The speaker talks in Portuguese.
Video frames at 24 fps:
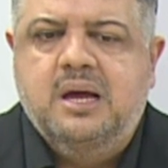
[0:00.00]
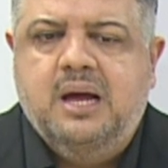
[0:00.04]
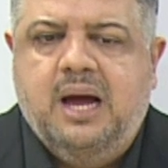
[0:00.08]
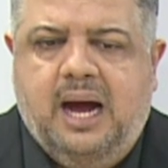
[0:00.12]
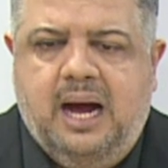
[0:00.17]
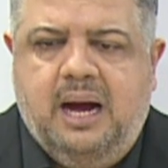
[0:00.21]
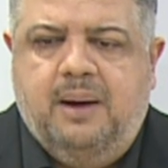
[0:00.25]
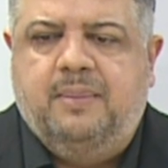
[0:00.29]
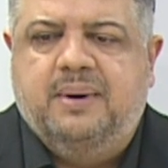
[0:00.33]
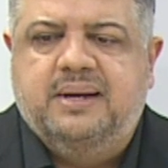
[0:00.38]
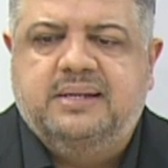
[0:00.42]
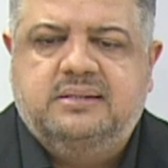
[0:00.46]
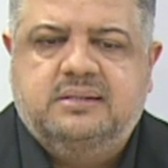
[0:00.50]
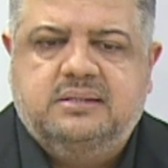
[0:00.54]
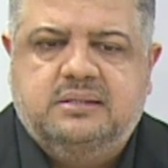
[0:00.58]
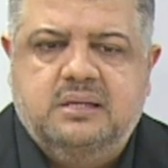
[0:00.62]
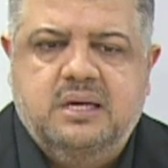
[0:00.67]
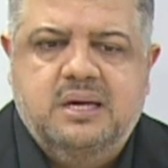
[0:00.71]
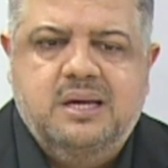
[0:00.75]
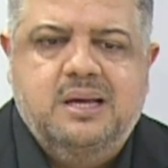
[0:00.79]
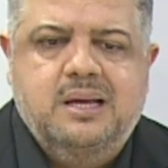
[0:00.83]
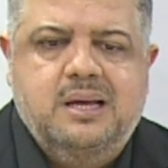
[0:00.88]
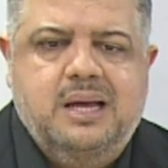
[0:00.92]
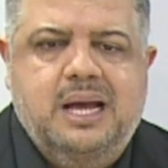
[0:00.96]
ah, mas
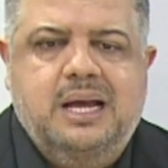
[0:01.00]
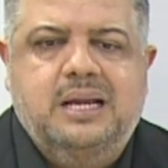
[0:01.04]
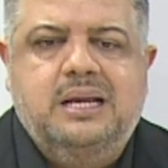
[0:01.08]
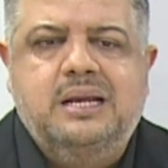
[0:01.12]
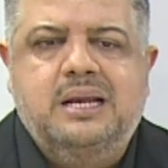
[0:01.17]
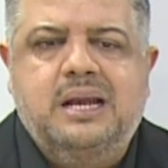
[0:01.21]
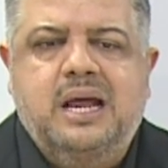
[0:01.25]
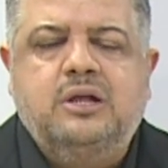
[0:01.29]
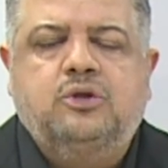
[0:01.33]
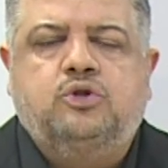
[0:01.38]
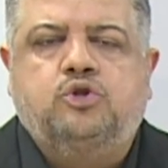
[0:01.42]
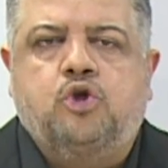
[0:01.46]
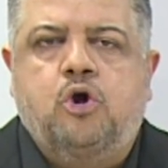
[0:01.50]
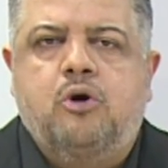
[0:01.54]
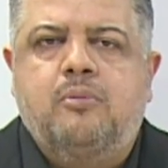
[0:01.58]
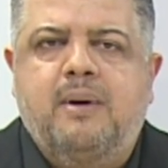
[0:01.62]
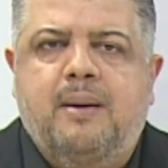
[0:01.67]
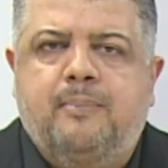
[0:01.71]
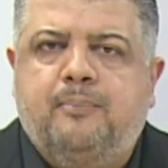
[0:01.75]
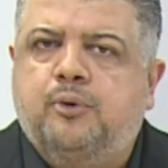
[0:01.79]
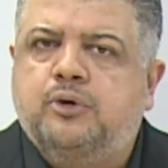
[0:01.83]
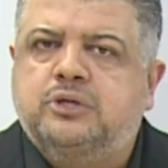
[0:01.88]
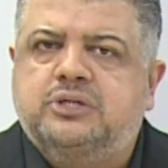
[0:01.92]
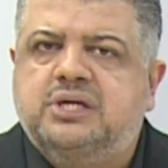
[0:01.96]
ele nem toma
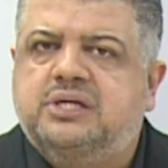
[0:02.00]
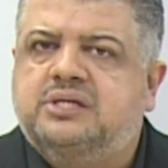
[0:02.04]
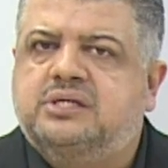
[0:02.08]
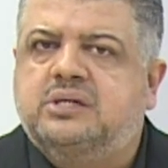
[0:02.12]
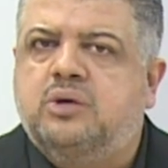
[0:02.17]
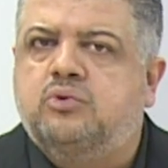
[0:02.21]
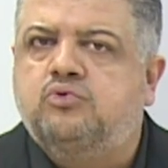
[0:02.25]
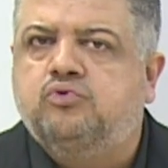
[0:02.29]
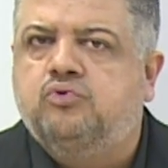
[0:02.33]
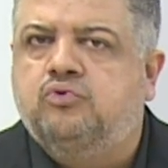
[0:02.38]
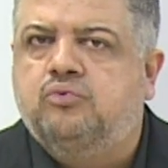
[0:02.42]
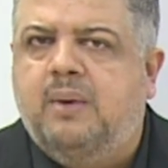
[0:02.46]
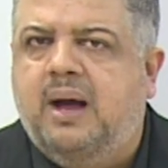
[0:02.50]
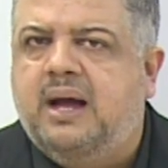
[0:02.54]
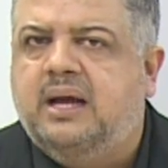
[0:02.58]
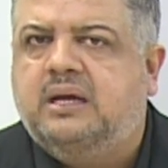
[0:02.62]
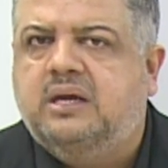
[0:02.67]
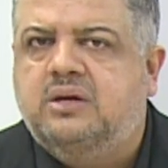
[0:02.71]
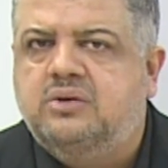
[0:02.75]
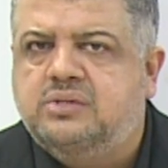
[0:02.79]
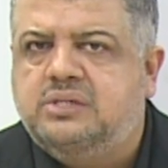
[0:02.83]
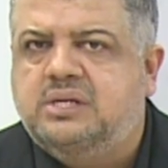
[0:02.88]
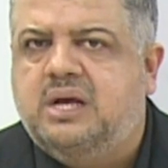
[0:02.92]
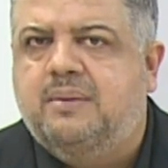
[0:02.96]
a posição do
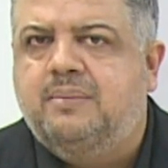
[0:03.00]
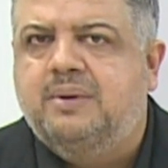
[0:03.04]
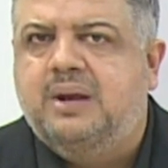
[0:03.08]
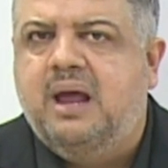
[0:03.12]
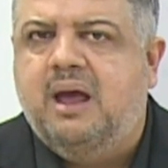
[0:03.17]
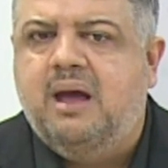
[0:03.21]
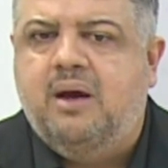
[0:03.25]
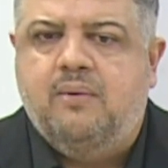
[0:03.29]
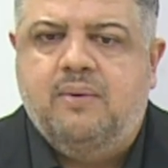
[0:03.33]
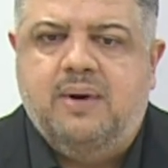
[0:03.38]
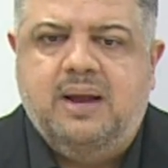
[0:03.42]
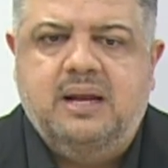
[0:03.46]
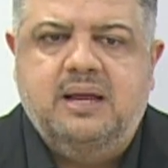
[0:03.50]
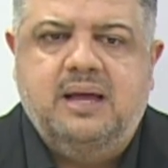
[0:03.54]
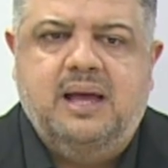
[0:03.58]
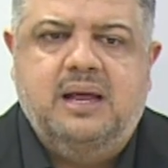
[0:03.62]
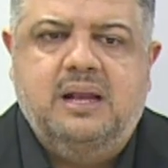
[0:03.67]
Marquinhos Gabriel, ele,